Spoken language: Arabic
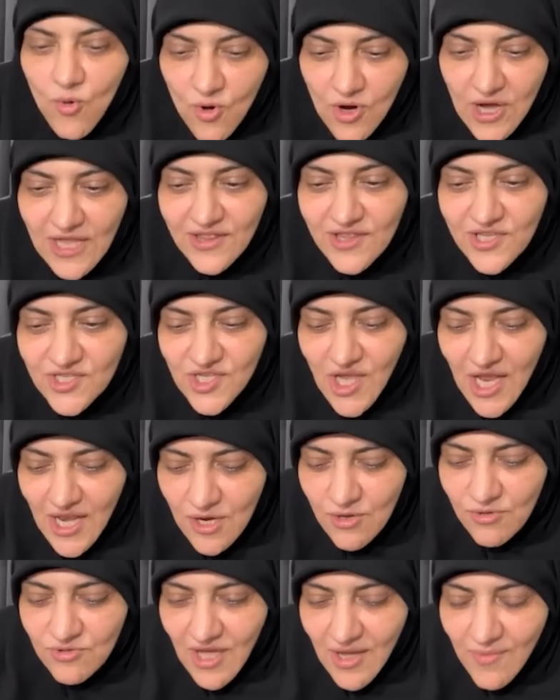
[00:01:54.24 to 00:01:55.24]
وكانت
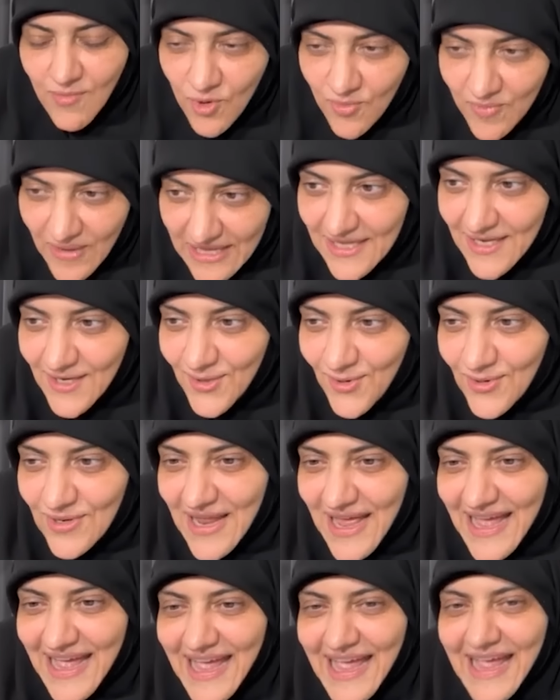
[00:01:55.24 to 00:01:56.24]
تصلي وتعمل وبعدين
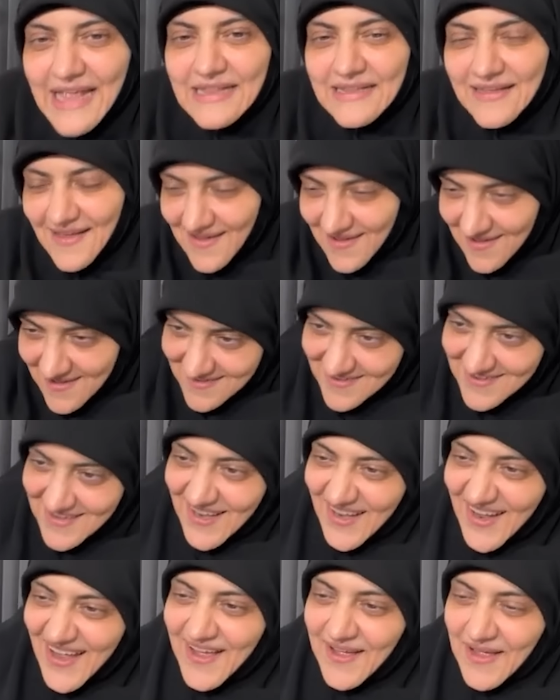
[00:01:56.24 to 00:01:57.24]
نقول لها ايه, إيه
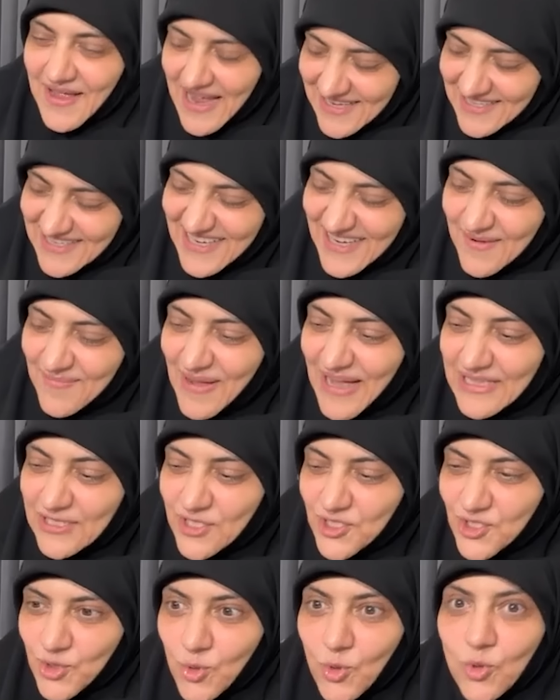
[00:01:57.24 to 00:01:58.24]
يلا قاعدين
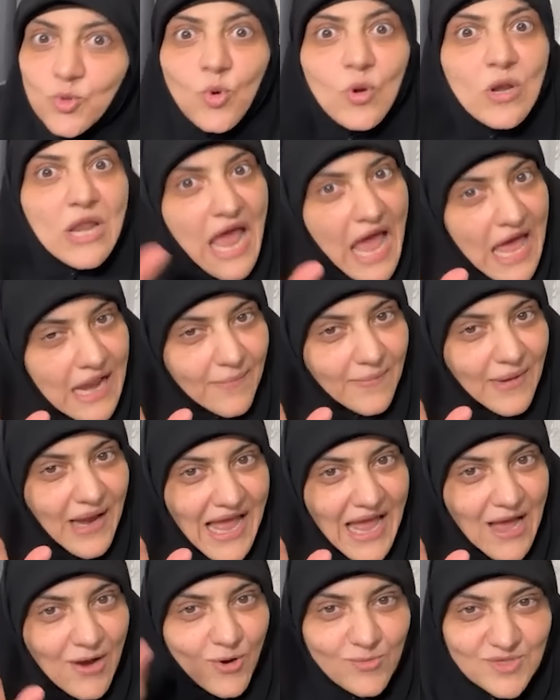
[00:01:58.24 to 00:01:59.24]
لبعد الشروط تقول لا انا
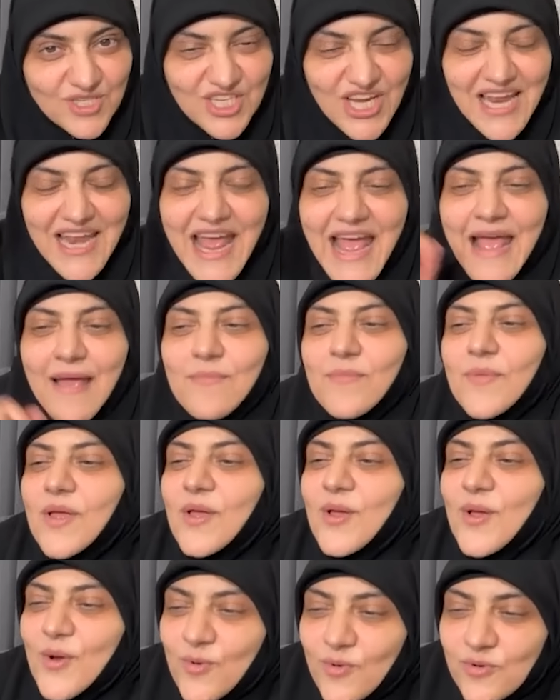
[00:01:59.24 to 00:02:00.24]
معاكم مش هنام
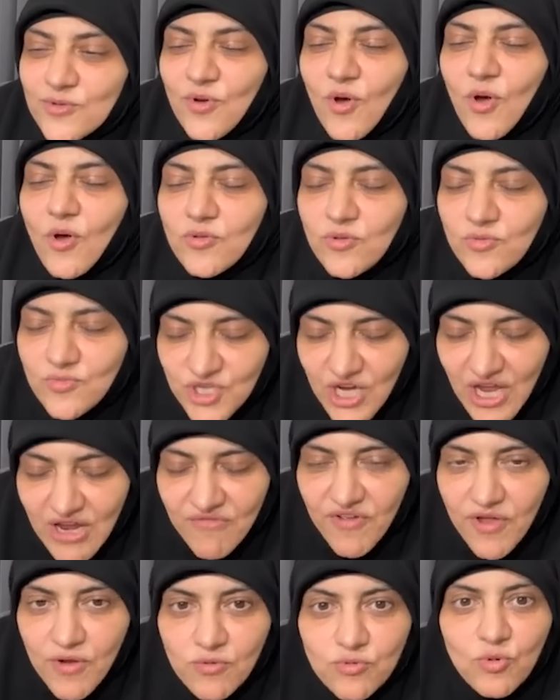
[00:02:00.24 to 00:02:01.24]
وتقعد ومش
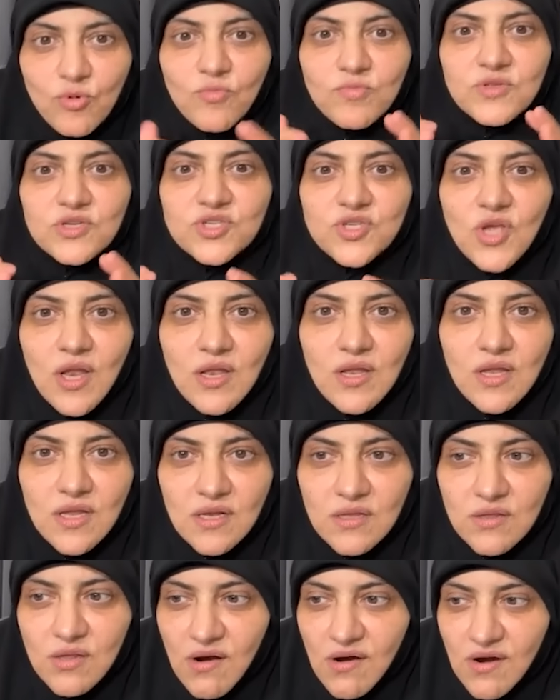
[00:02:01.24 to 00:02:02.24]
عارفه ايه وتقوم
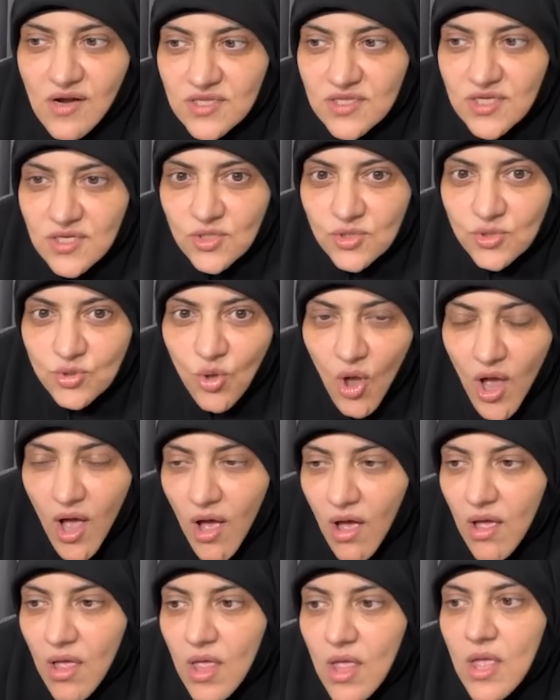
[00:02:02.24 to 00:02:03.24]
تصلي ركعتين
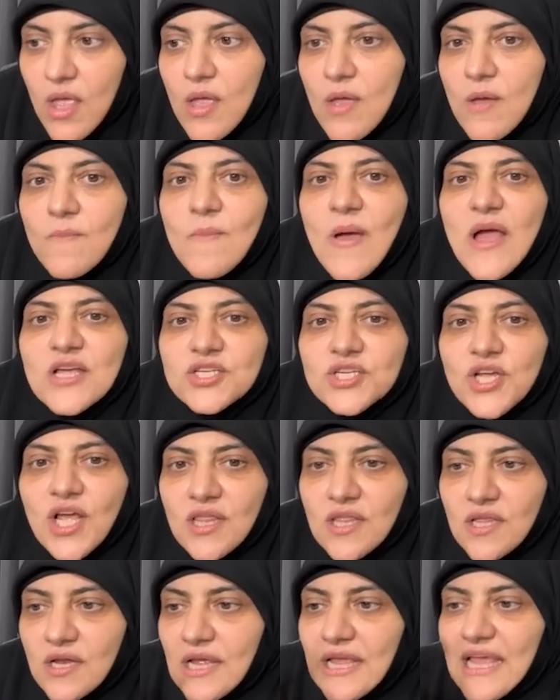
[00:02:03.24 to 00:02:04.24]
الضحى ما هيش
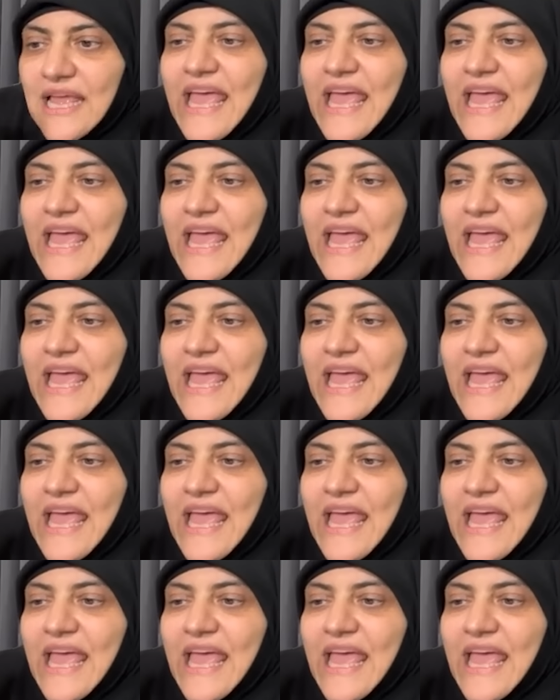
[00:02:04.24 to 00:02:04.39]
قادره